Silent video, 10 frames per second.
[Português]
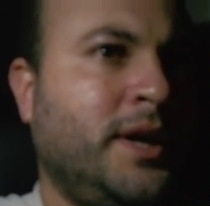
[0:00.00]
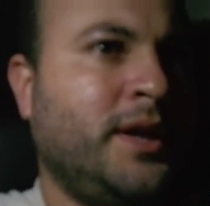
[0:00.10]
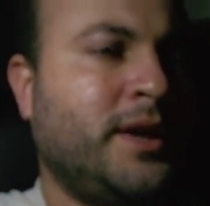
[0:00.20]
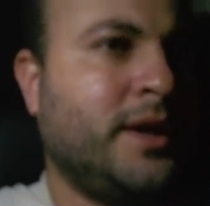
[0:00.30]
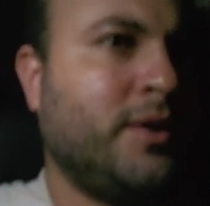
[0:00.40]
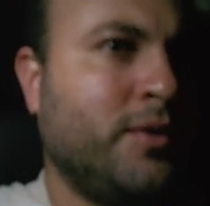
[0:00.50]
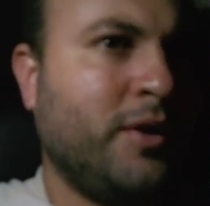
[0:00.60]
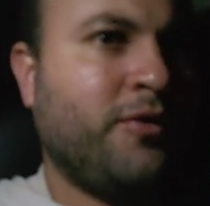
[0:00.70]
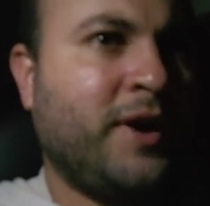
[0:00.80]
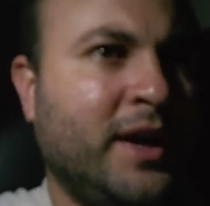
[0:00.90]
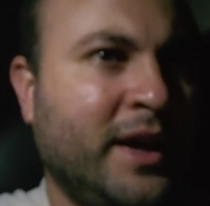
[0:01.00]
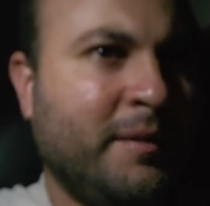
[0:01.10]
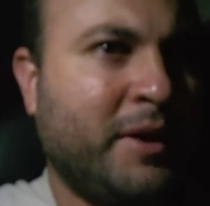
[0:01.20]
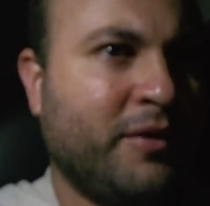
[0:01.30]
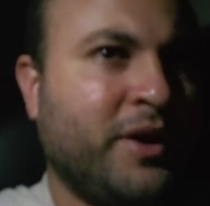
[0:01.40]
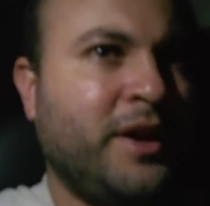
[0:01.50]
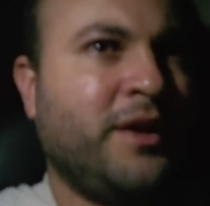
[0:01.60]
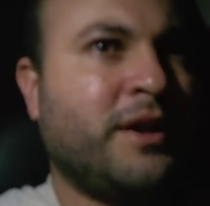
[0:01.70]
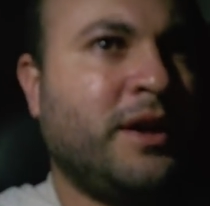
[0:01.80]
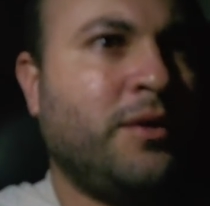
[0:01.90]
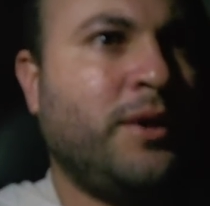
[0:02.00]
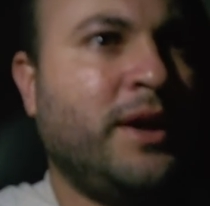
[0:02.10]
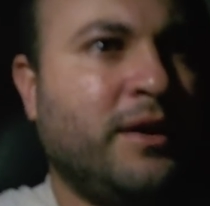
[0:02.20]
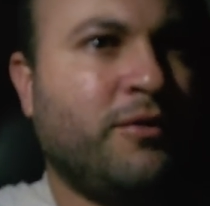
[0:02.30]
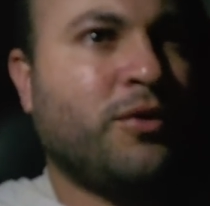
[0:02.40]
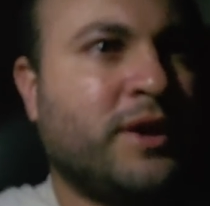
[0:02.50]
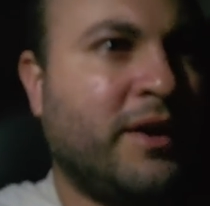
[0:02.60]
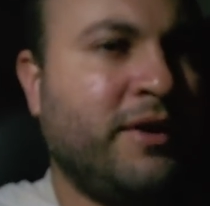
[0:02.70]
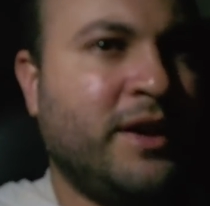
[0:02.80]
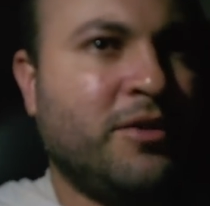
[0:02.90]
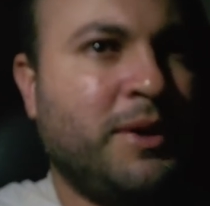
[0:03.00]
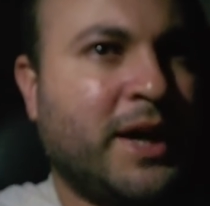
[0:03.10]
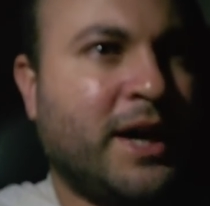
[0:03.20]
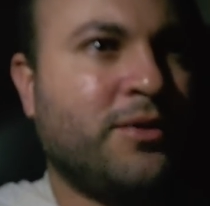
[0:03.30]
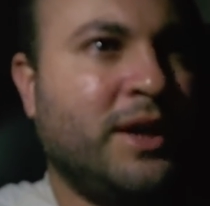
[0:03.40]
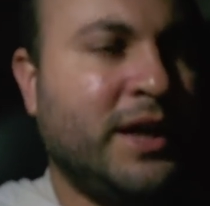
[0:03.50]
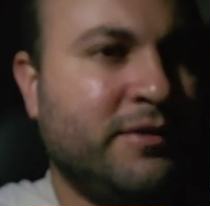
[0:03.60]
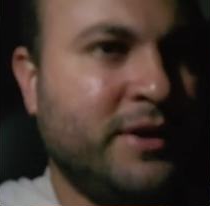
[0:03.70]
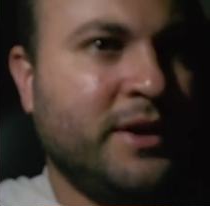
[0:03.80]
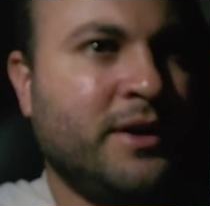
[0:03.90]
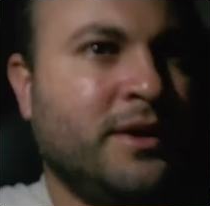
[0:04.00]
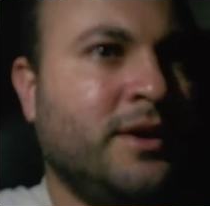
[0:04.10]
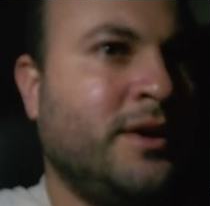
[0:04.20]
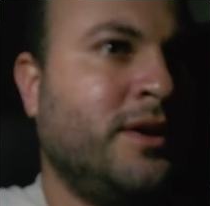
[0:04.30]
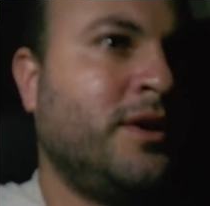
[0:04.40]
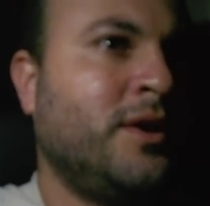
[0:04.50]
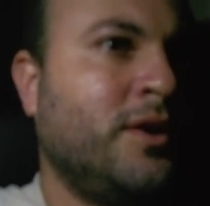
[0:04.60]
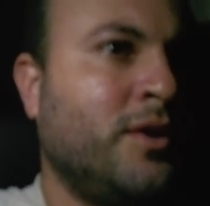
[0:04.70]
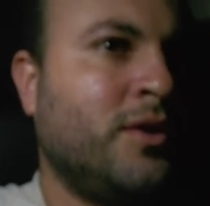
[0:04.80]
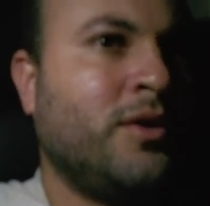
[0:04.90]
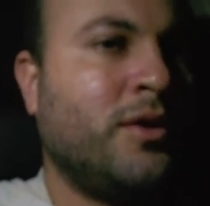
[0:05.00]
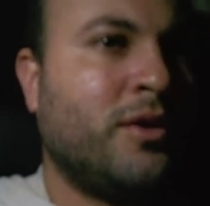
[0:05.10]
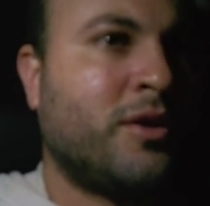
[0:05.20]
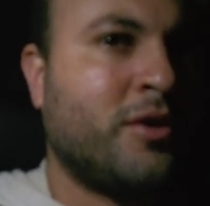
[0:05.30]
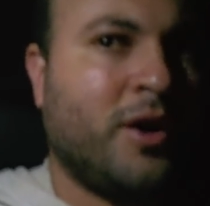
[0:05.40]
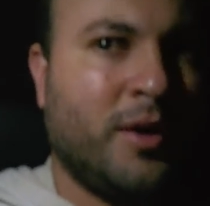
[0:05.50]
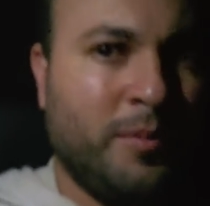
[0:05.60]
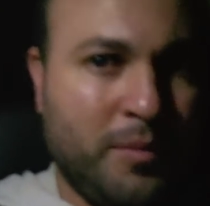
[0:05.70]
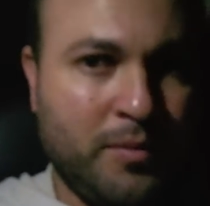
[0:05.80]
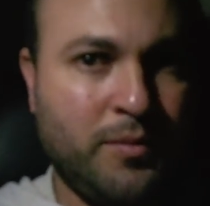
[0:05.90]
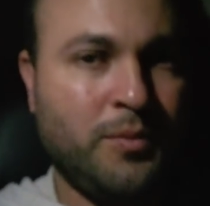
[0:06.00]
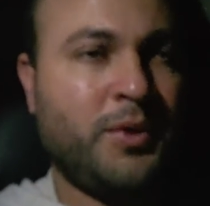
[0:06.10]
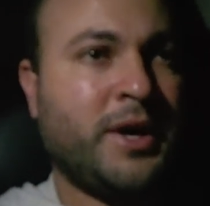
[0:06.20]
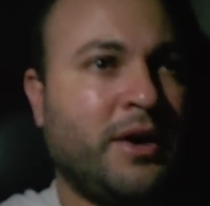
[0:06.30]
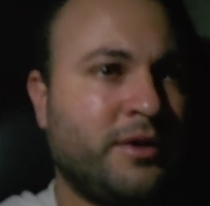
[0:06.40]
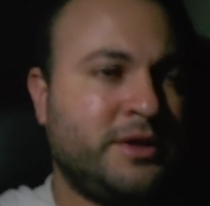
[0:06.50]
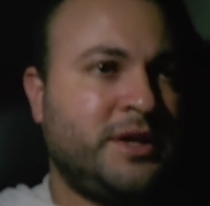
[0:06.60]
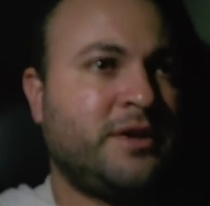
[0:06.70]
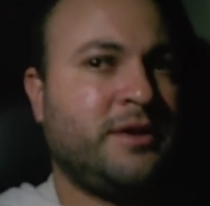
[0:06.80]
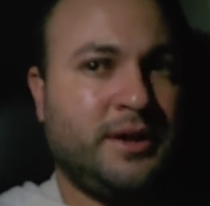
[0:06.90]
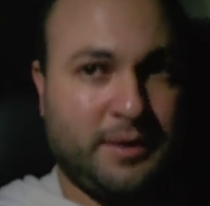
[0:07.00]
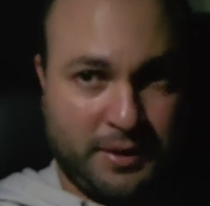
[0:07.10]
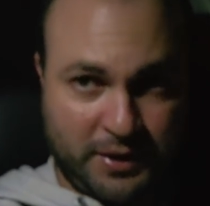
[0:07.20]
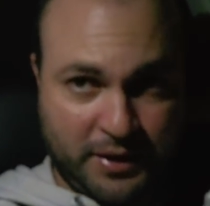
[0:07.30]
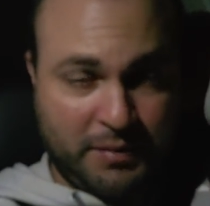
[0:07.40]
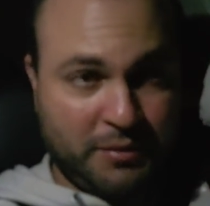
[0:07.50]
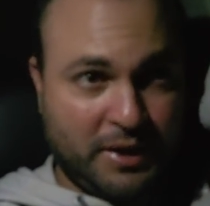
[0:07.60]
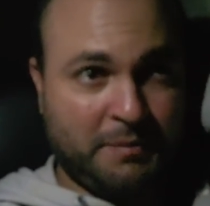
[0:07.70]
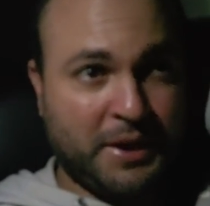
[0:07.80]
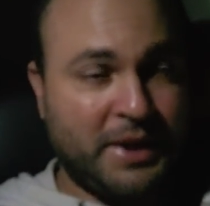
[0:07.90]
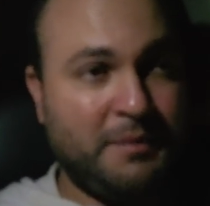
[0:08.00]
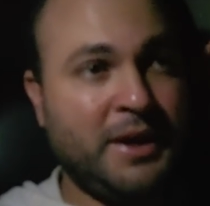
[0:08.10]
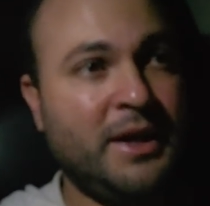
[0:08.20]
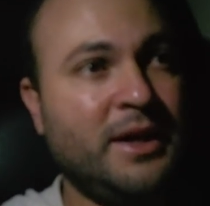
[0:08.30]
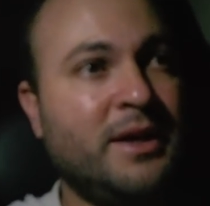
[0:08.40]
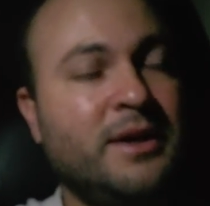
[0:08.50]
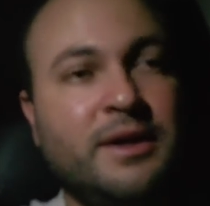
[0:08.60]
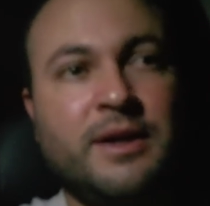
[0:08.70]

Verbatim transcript: Então eu falei para vocês que eu ia voltar a vender no Mercado Livre só por causa disso, né? Estamos na pandemia